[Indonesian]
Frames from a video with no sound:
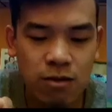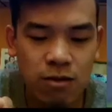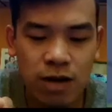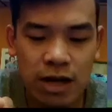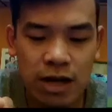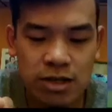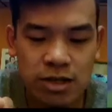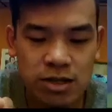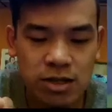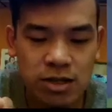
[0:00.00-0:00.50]

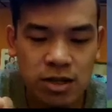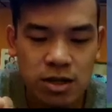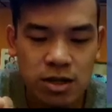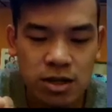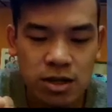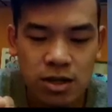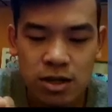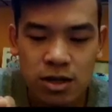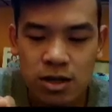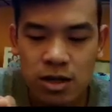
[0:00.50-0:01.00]
tewas
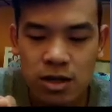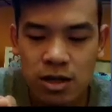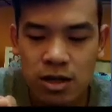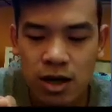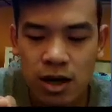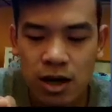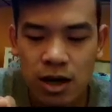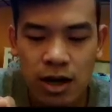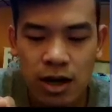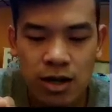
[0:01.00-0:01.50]

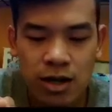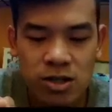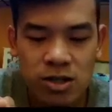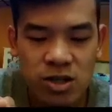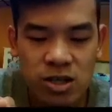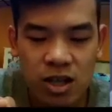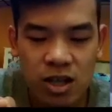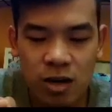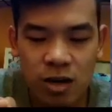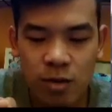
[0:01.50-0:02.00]
iya ada
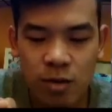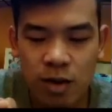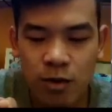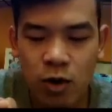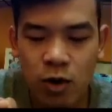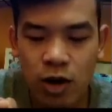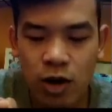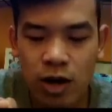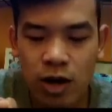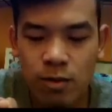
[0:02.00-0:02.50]
sekitar
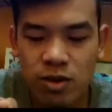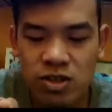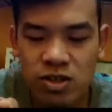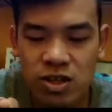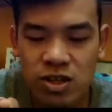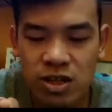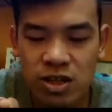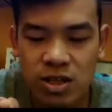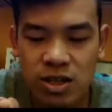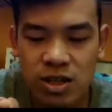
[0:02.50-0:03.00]
berapa orang yang
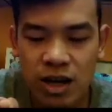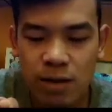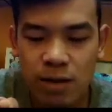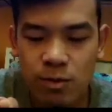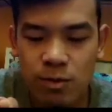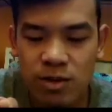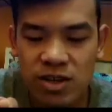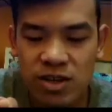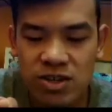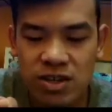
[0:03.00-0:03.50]
mengejar kita
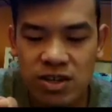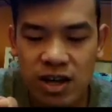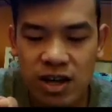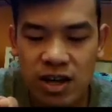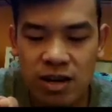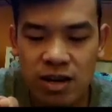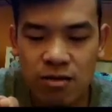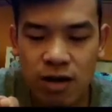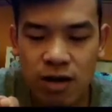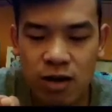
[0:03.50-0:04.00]

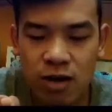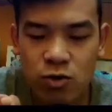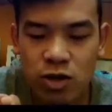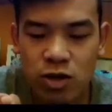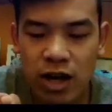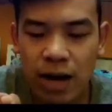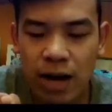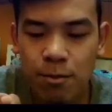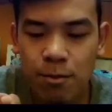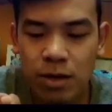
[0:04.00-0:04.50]
pemirsa waduh
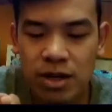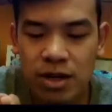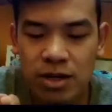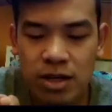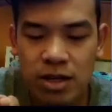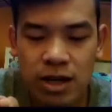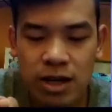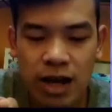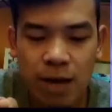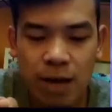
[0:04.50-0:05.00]
di comeback
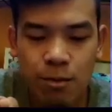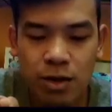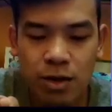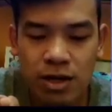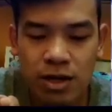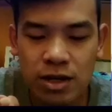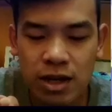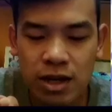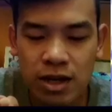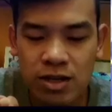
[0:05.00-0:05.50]
kita di
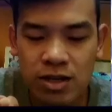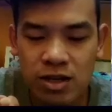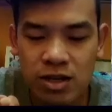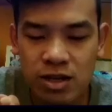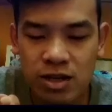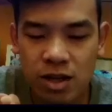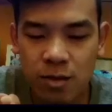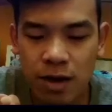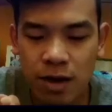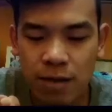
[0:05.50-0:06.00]
comeback ini ada
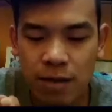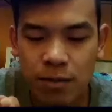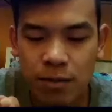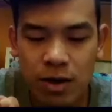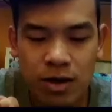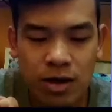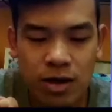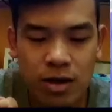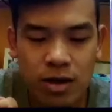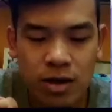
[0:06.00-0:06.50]
sekitar berapa
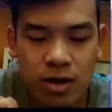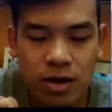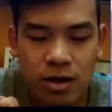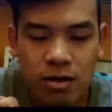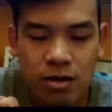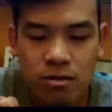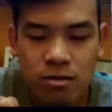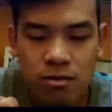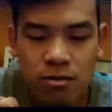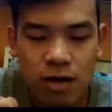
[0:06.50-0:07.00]
nih
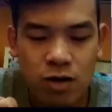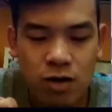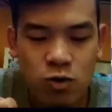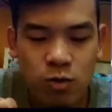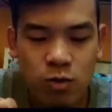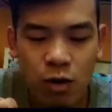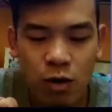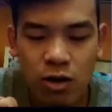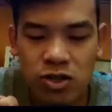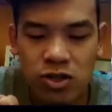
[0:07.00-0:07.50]

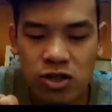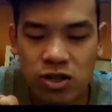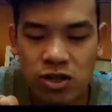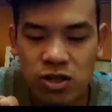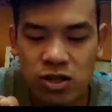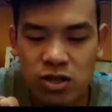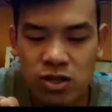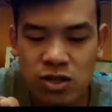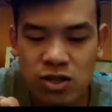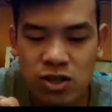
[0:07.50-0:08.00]
waduh bawa
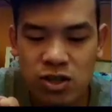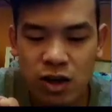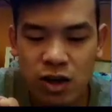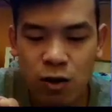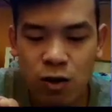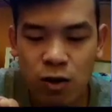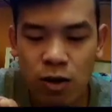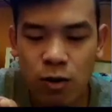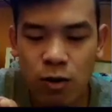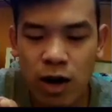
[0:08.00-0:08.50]
si si
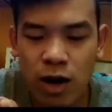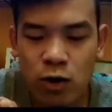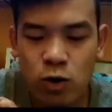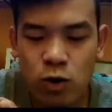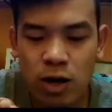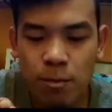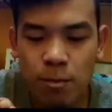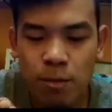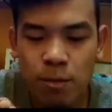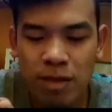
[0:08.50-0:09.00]
zero orang waduh
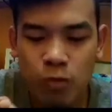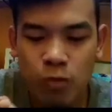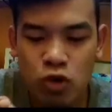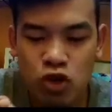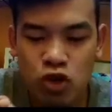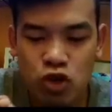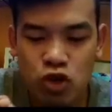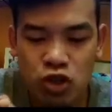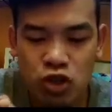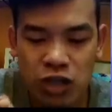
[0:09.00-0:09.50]
ada empat
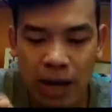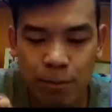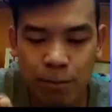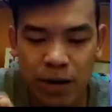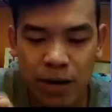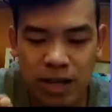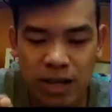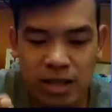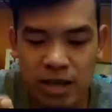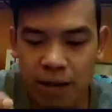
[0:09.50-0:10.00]
bos
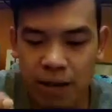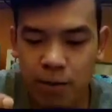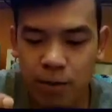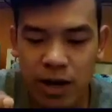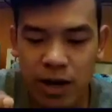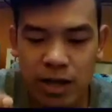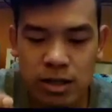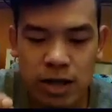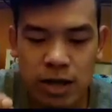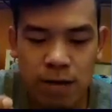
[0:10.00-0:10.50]
jabret
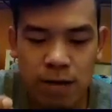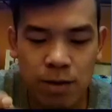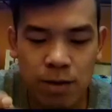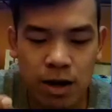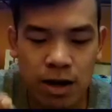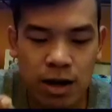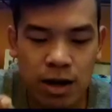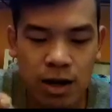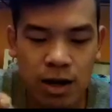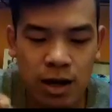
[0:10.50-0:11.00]
jabret
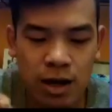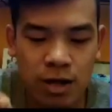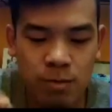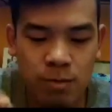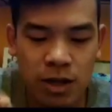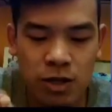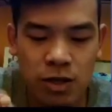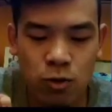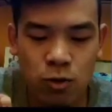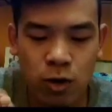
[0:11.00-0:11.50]
jabret
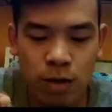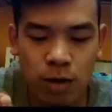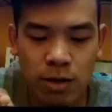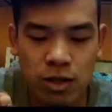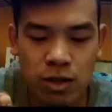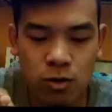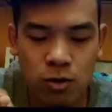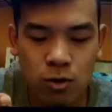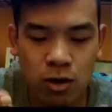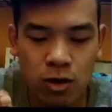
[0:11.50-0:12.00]
mati lo orang
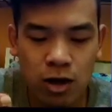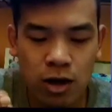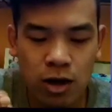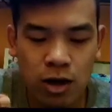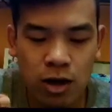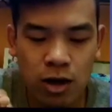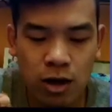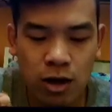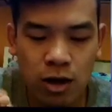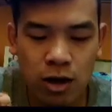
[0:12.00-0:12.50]
mati lo
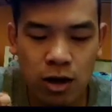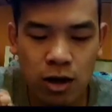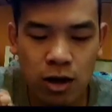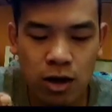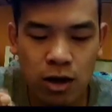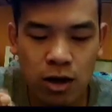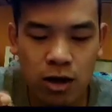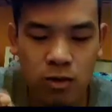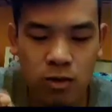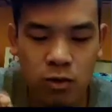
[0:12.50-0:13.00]

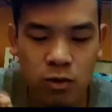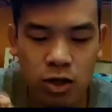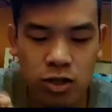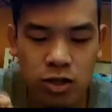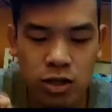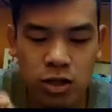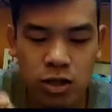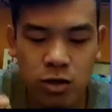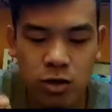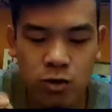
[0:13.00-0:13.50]
orang wah
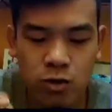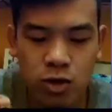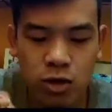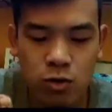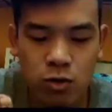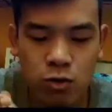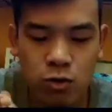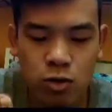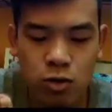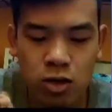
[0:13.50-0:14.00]
anjing gila gue
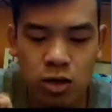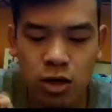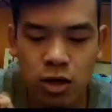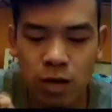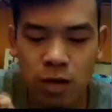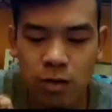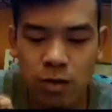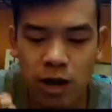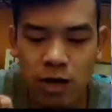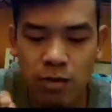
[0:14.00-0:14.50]
di ulti
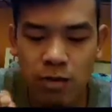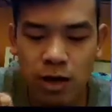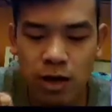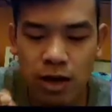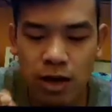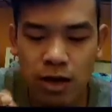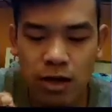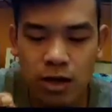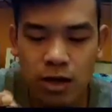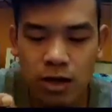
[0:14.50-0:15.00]
rame rame
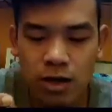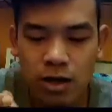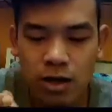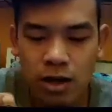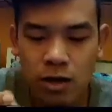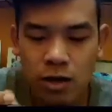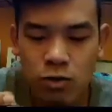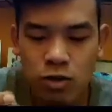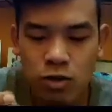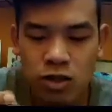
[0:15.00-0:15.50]
ya kan
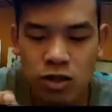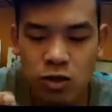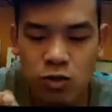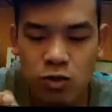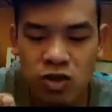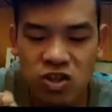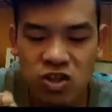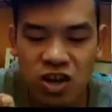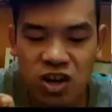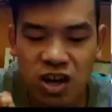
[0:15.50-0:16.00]
nggak di ulti sih
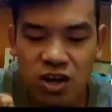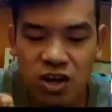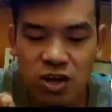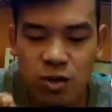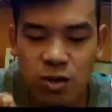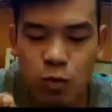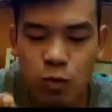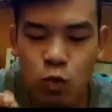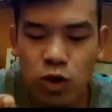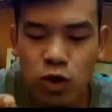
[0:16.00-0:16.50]
gue diserang
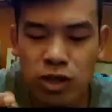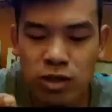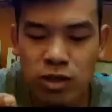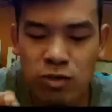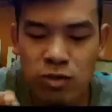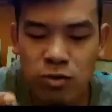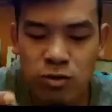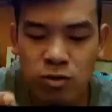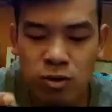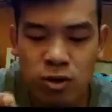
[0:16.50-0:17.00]
digerbukin
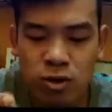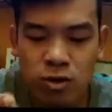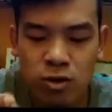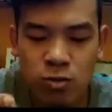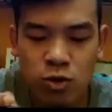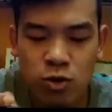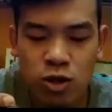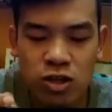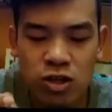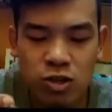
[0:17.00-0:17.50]
gitu loh
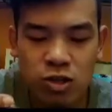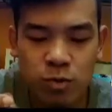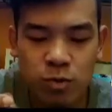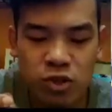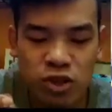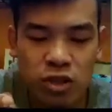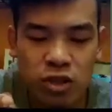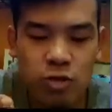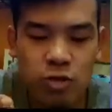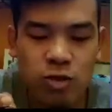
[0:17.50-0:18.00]
wih gila si
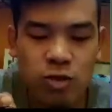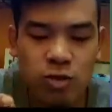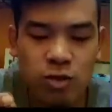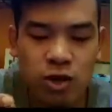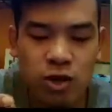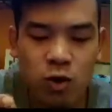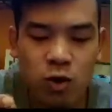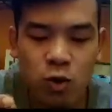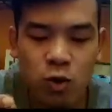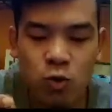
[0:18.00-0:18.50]
Placenter
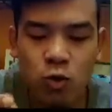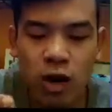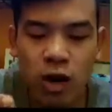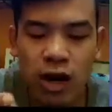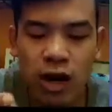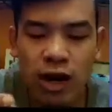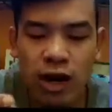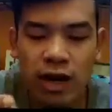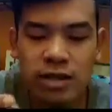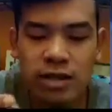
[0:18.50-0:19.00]
bener-bener ngelok
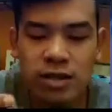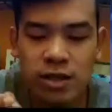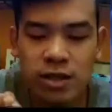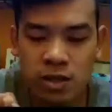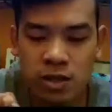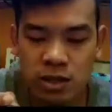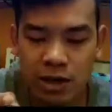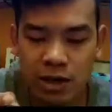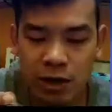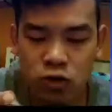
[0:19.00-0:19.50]
gua
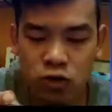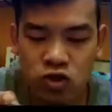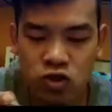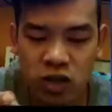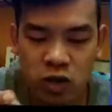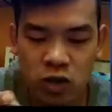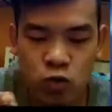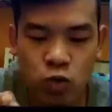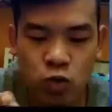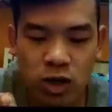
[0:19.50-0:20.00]
anjir Chaos
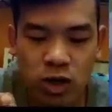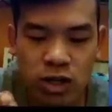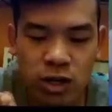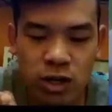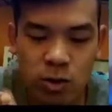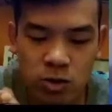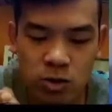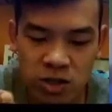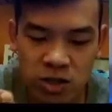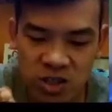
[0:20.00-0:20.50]
Strike 2 Nih
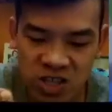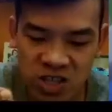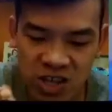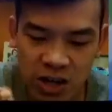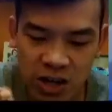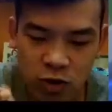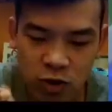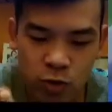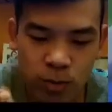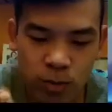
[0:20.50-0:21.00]
Chaos Strike
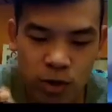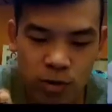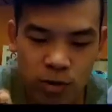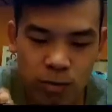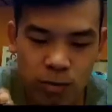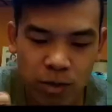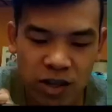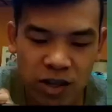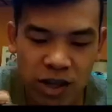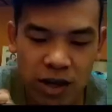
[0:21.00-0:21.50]
3 yo
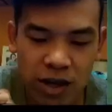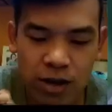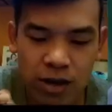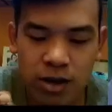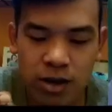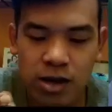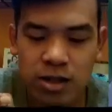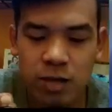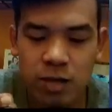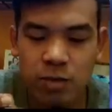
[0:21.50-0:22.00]
maniak
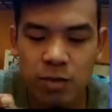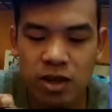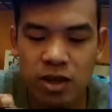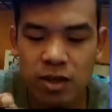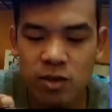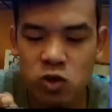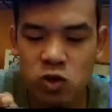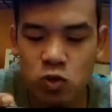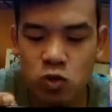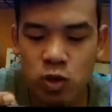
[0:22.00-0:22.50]
Yang gak triple
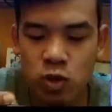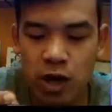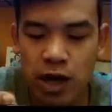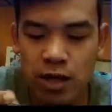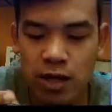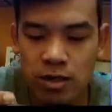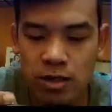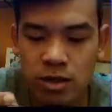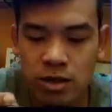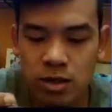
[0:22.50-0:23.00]
kill maksud gue
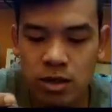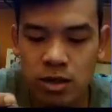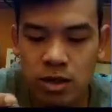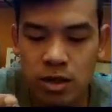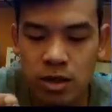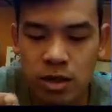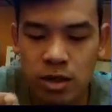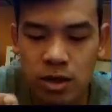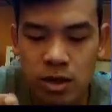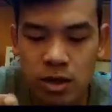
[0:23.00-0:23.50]
Anjir
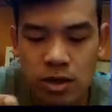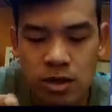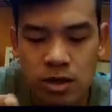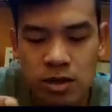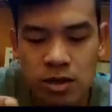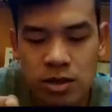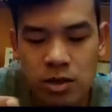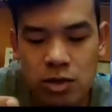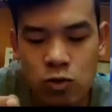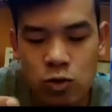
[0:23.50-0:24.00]

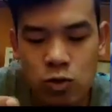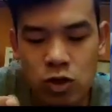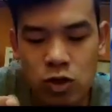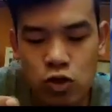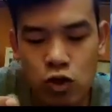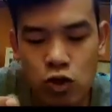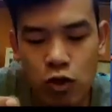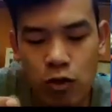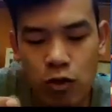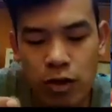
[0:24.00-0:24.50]
Satunya
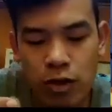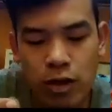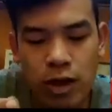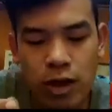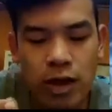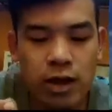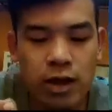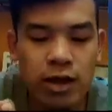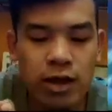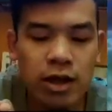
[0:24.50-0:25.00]
colong
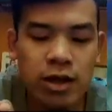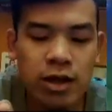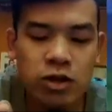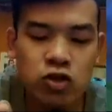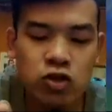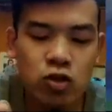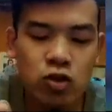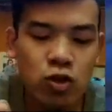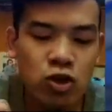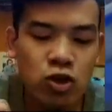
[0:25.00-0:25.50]
eh, elah
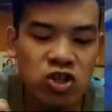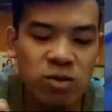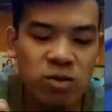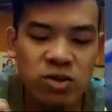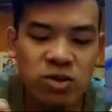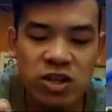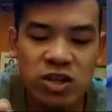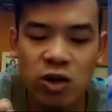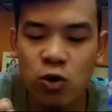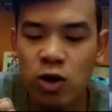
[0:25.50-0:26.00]
dicolong
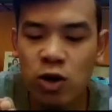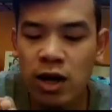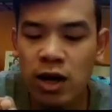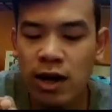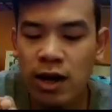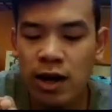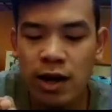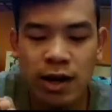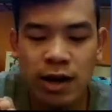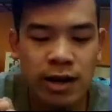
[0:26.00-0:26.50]
sama Zero
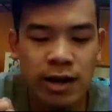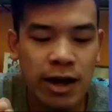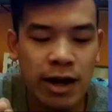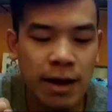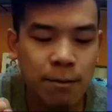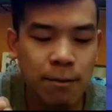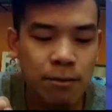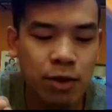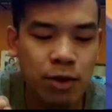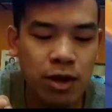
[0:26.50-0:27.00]
Aura
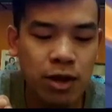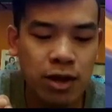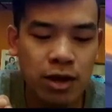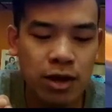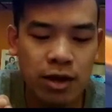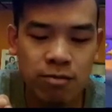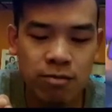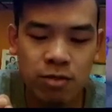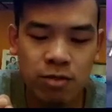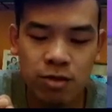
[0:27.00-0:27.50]

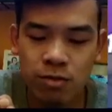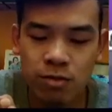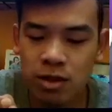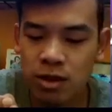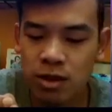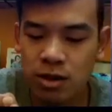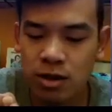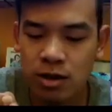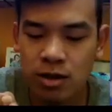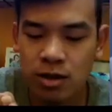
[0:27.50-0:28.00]
Kampret
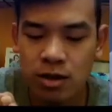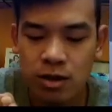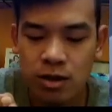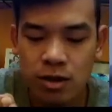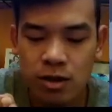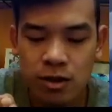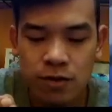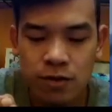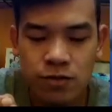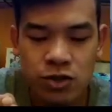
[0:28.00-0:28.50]
Bener-bener
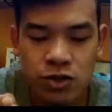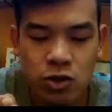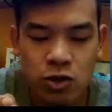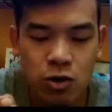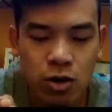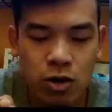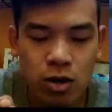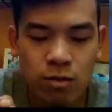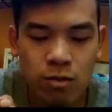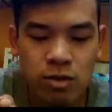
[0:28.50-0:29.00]

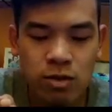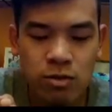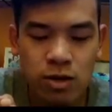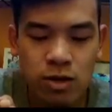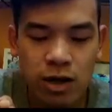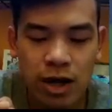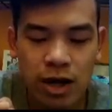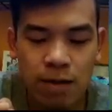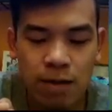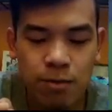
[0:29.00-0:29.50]
Zero Aura
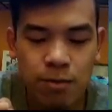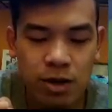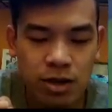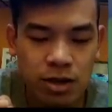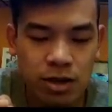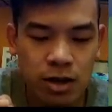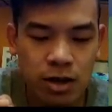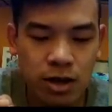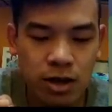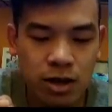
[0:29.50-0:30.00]
bener-bener kampret
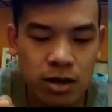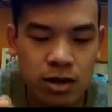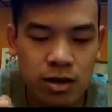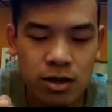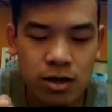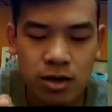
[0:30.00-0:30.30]
ya